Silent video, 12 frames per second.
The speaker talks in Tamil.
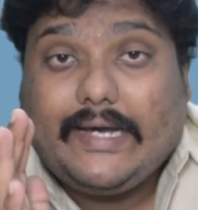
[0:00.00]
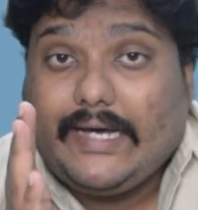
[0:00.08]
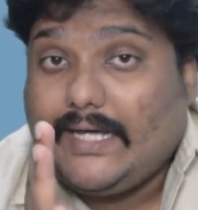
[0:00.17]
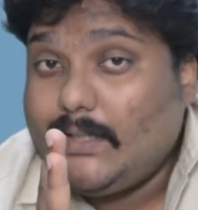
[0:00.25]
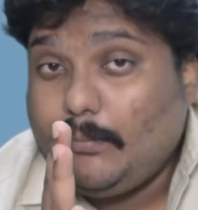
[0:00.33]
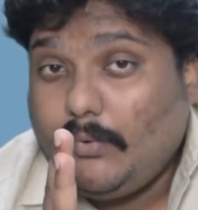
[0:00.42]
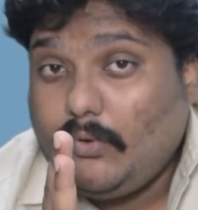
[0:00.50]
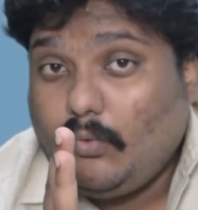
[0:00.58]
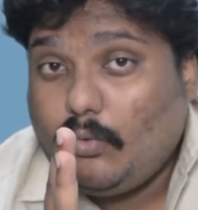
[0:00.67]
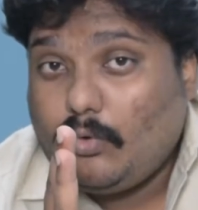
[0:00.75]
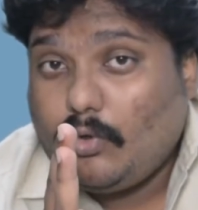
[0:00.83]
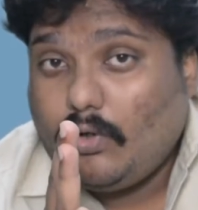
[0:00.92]
கருப்பர்
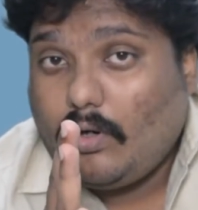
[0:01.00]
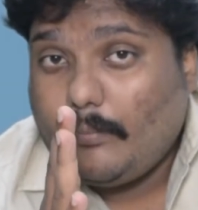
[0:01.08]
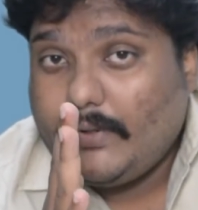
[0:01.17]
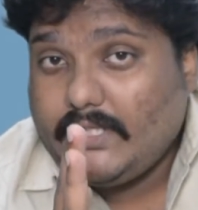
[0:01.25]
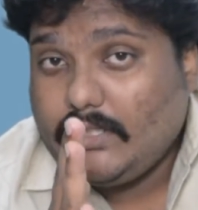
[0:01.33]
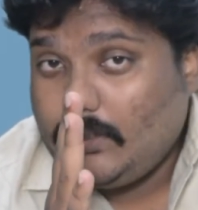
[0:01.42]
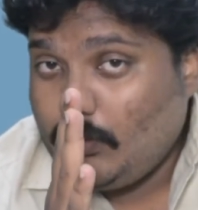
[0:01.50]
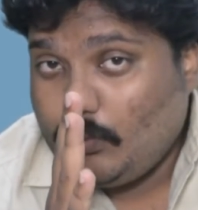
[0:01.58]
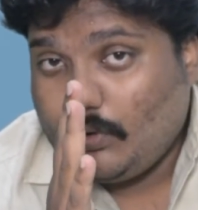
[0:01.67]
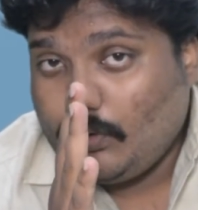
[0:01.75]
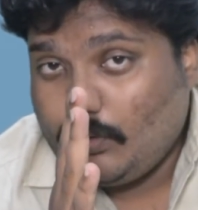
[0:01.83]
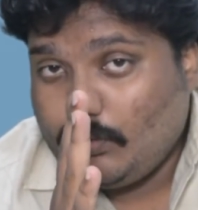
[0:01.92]
கூட்டம் அப்படிங்கிற
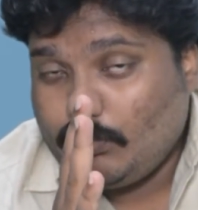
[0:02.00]
ஒரு